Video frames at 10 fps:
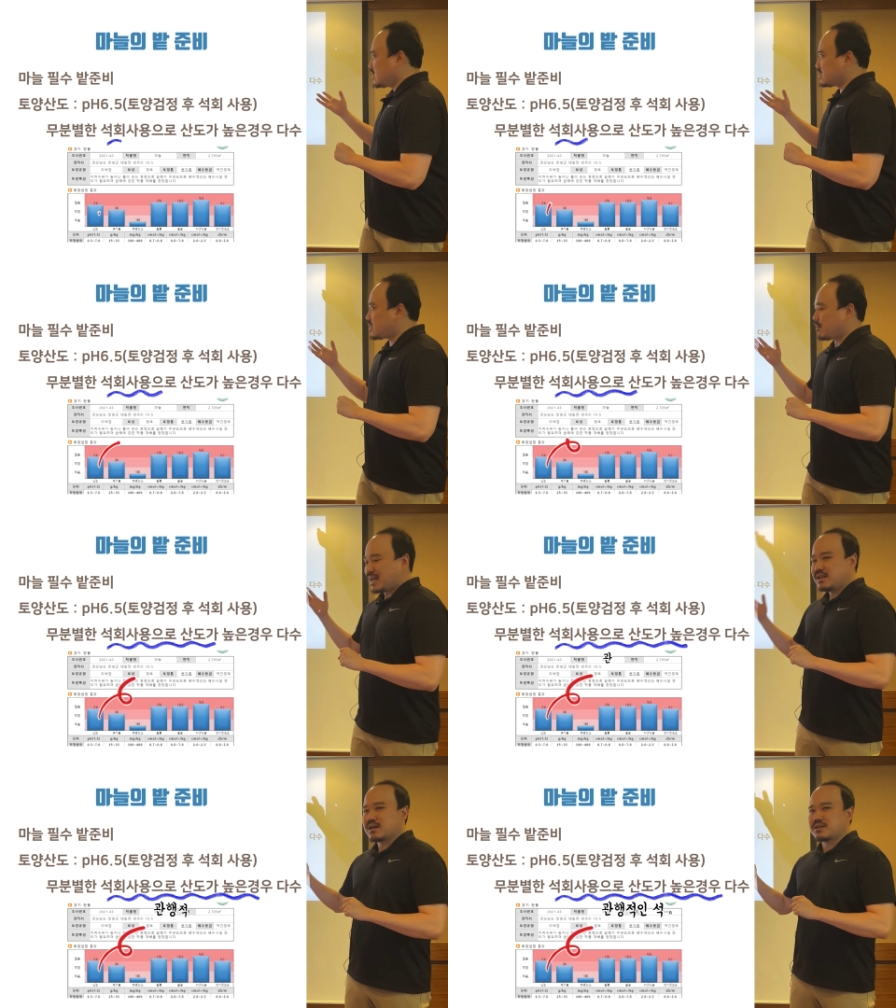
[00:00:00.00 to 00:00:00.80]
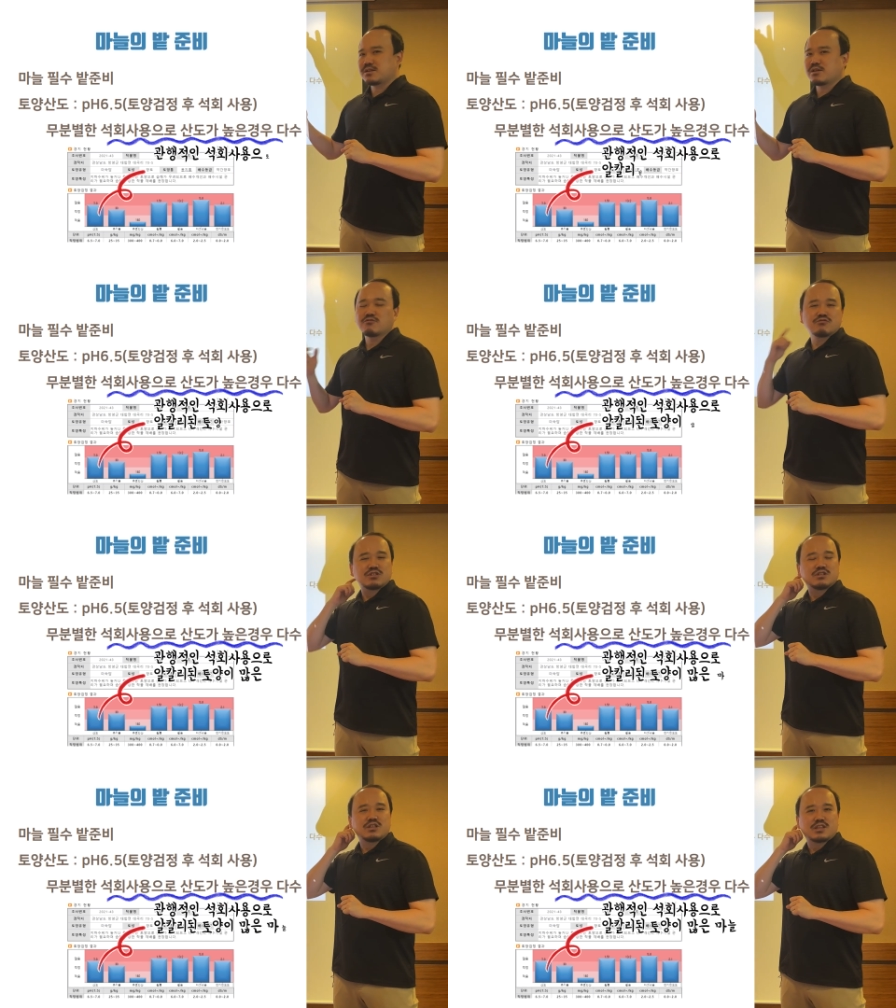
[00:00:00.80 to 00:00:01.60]
근데 마늘 같은
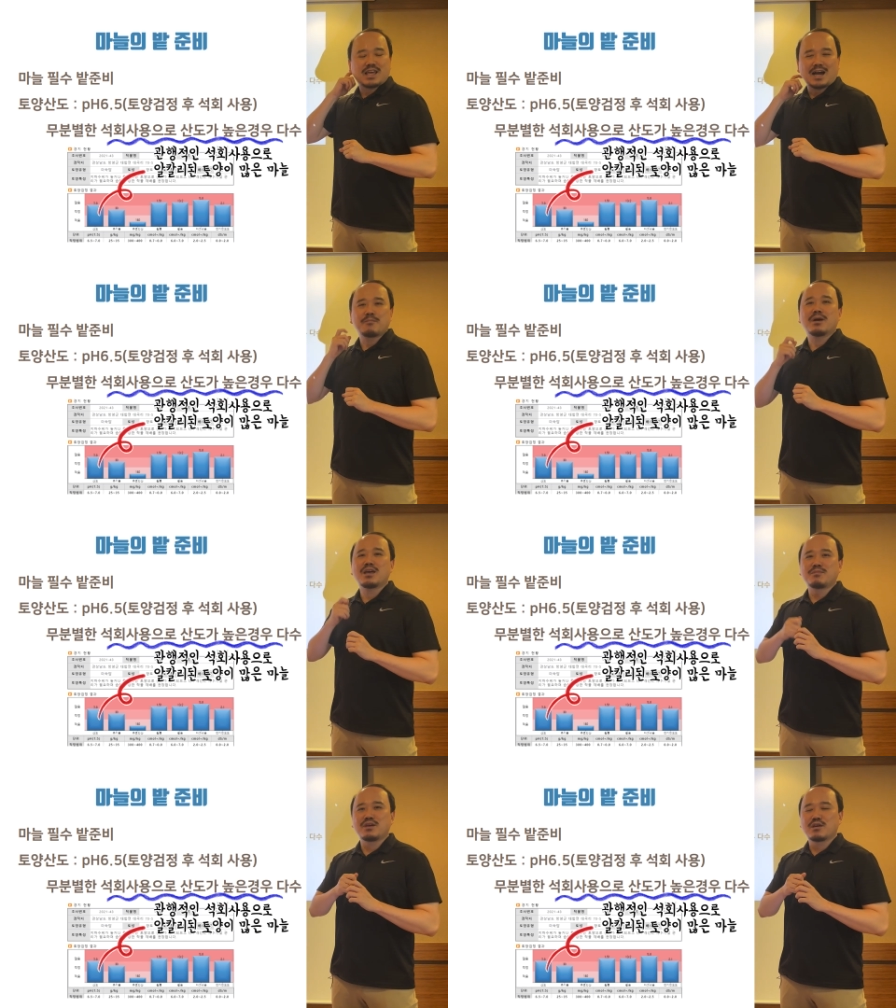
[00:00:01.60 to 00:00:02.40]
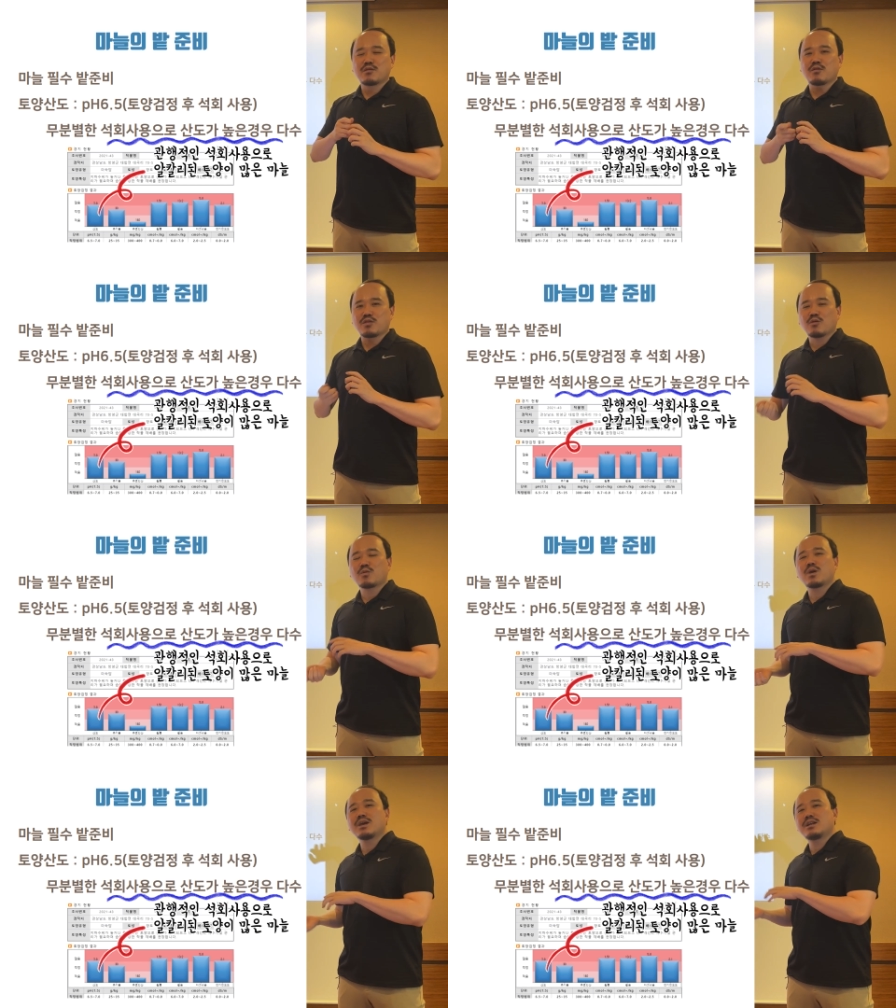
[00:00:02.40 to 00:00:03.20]
경우는 이제 양파에 비해서
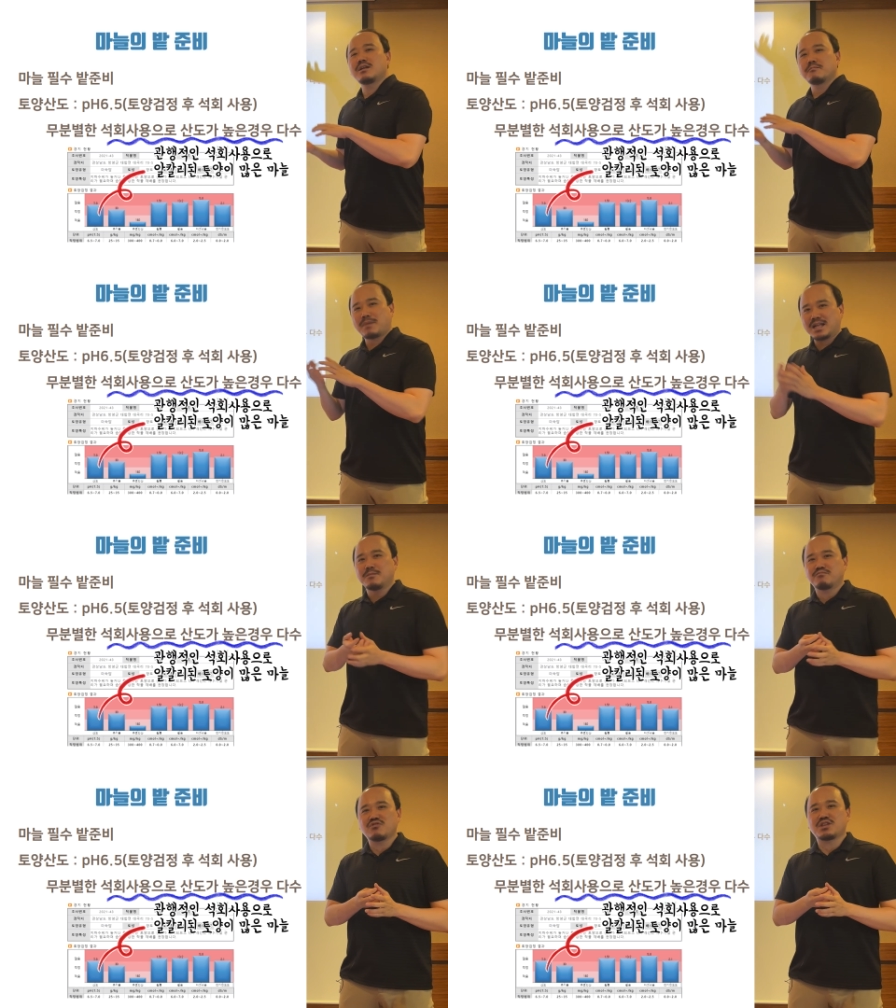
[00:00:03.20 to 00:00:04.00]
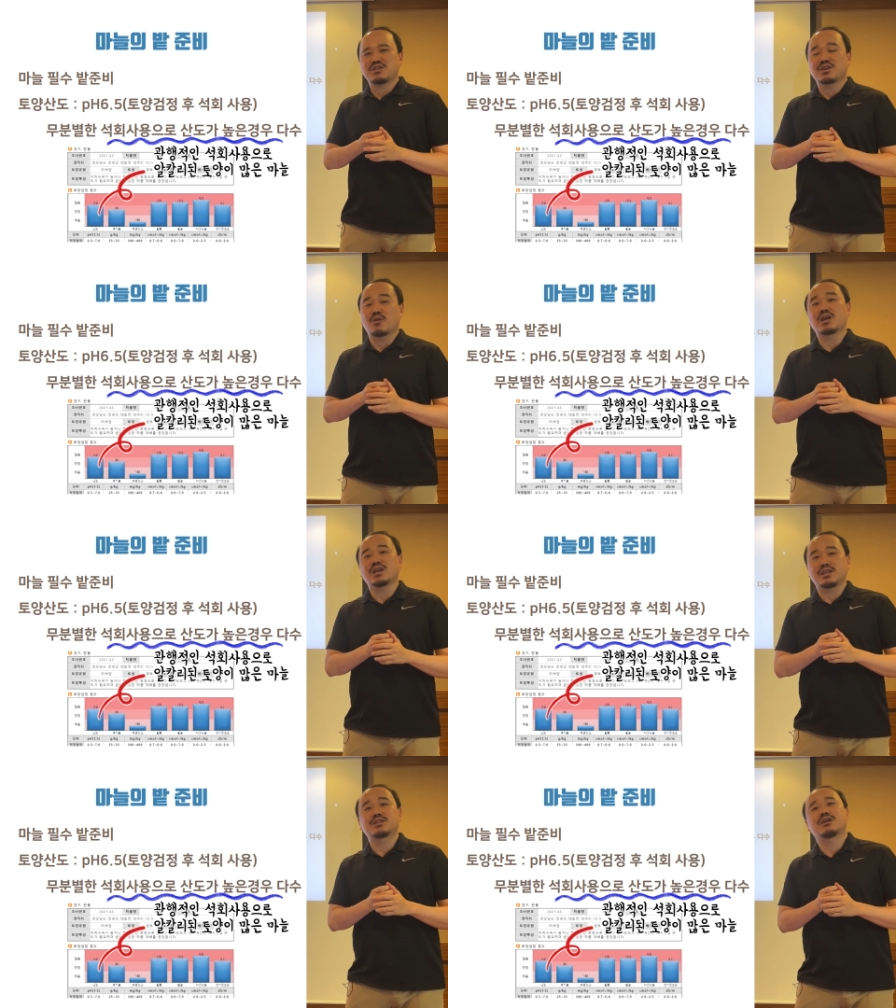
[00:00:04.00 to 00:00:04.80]
석회를 많이 뿌리시는
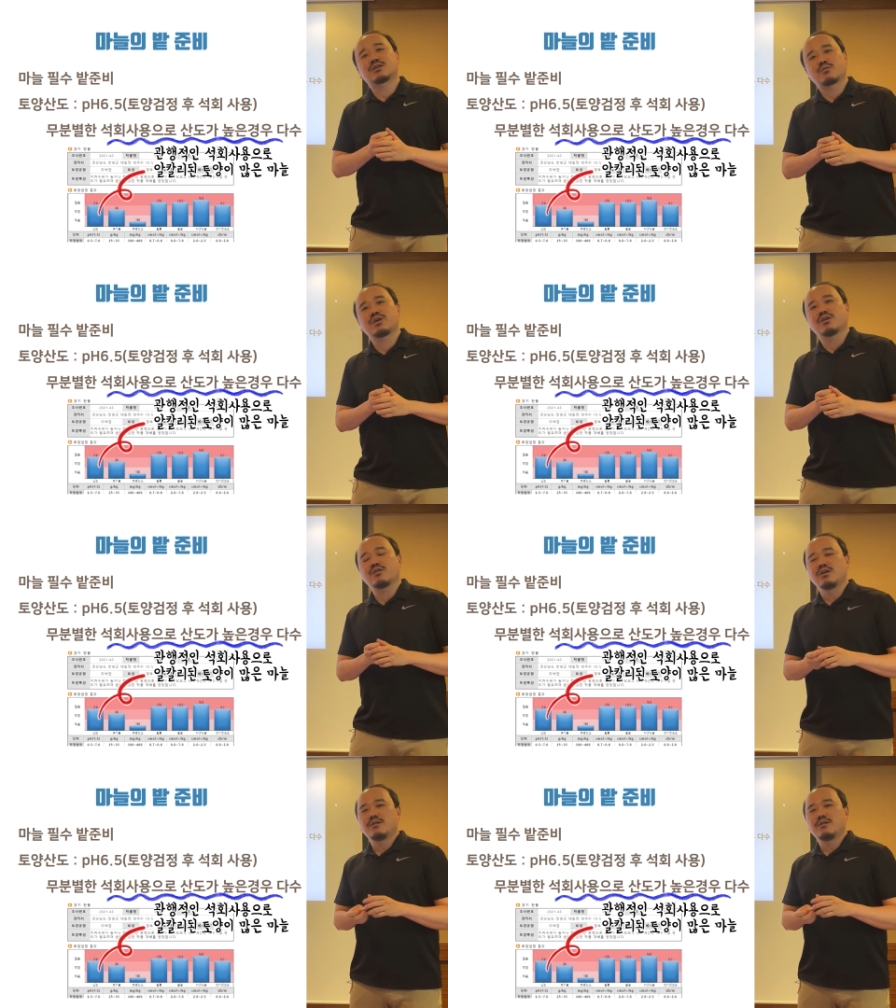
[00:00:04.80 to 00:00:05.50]
경향이 있다라고 해요.